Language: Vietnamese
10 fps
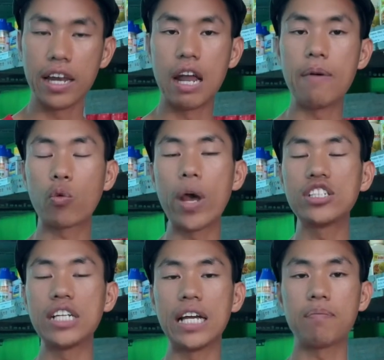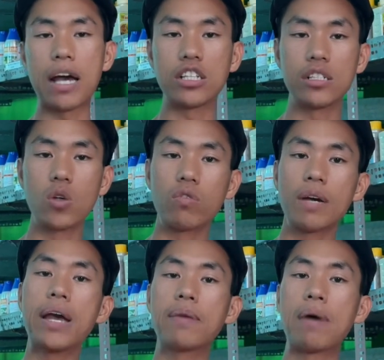Nếu mà quý anh chị mà sử dụng cái
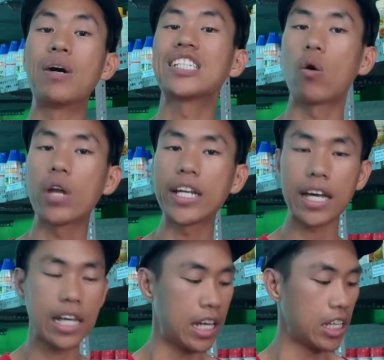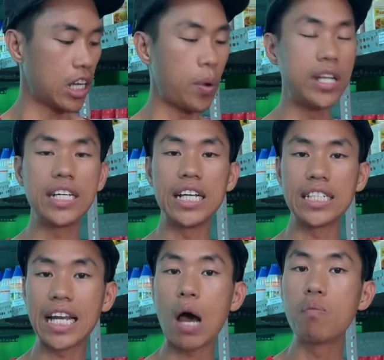bình mà 16 lít ấy thì quý anh chị
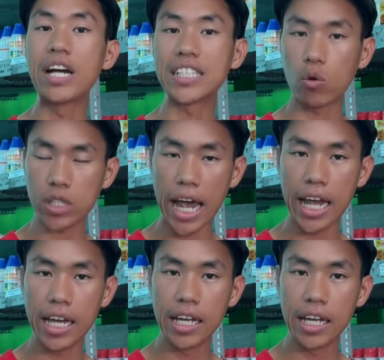sẽ đong 16C.